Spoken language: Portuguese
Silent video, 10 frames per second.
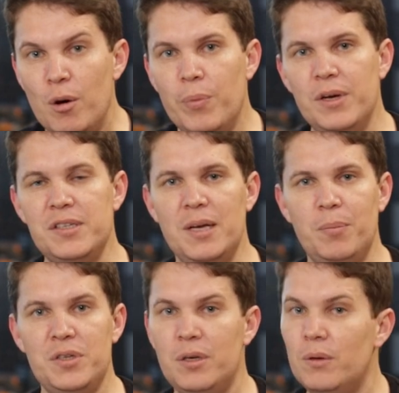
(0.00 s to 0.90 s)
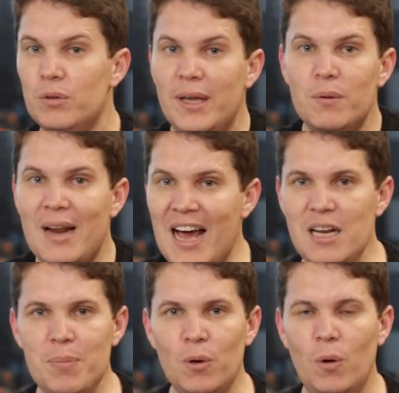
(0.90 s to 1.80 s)
Eu, por exemplo, se eu não tenho
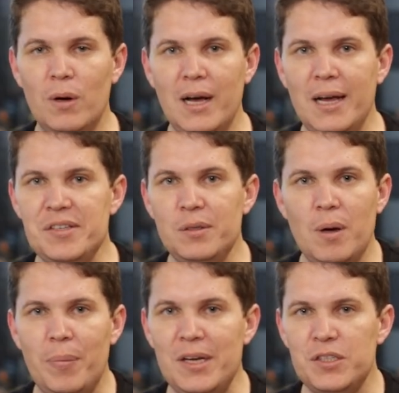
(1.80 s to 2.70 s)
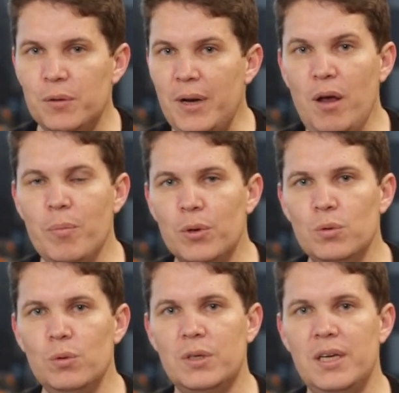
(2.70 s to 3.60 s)
nada para colocar, se não apareceu nenhum
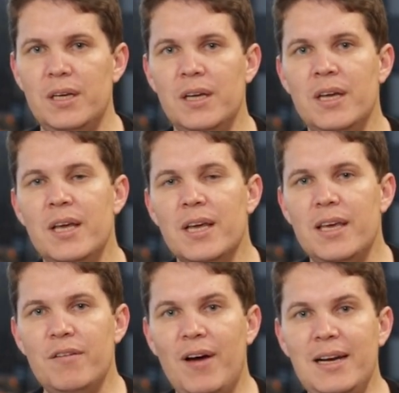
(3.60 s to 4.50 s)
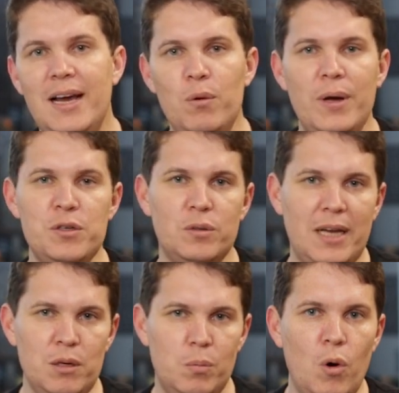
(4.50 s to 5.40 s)
produto que, que vai dar um
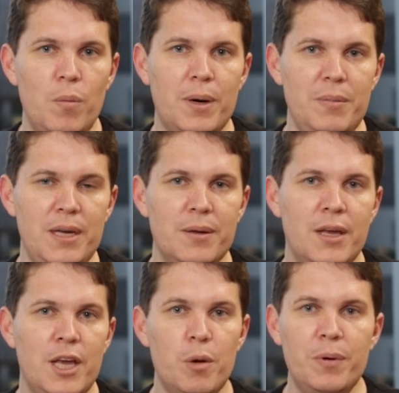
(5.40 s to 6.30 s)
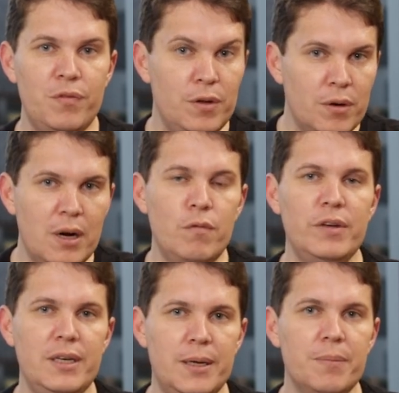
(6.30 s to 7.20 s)
resultado bom para mim, eu prefiro não
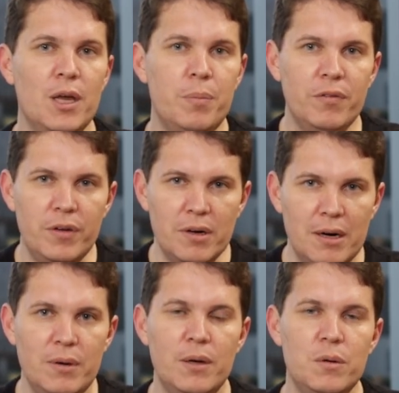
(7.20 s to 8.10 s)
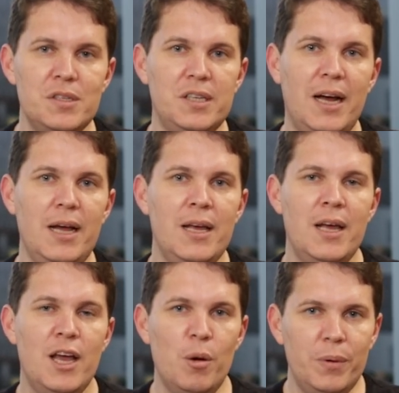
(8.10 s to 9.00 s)
vender, eu prefiro não
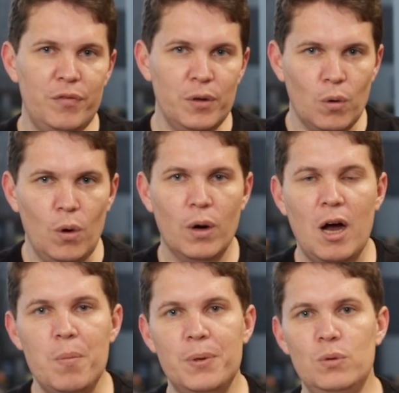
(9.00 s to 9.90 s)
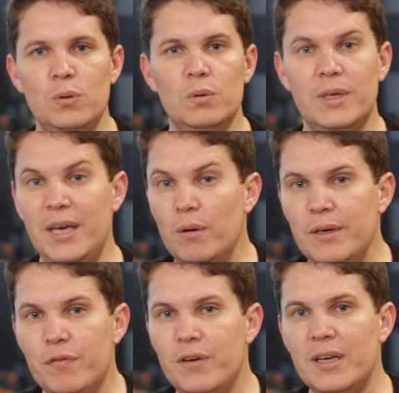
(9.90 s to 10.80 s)
negociar, eu prefiro colocar um produto que eu
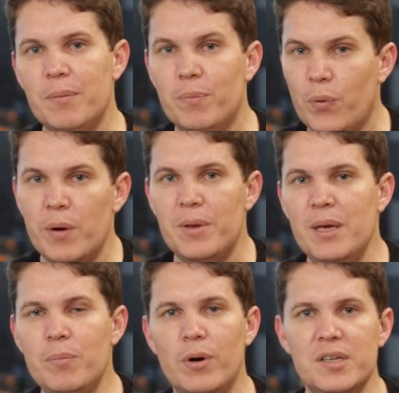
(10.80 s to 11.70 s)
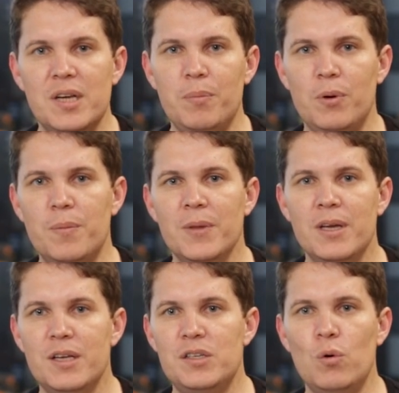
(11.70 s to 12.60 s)
defina por mim. Por exemplo,
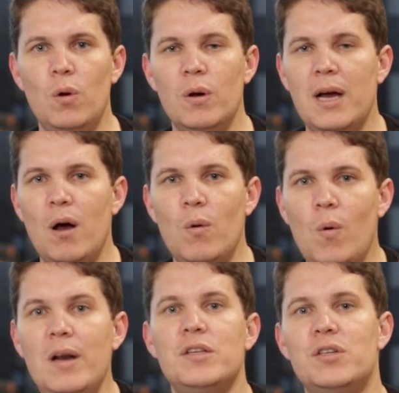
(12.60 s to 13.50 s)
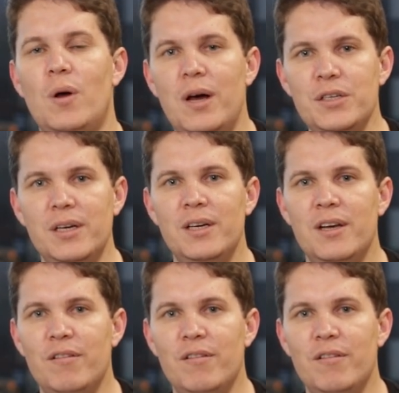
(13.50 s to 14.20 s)
se eu colocar um óleo de soja,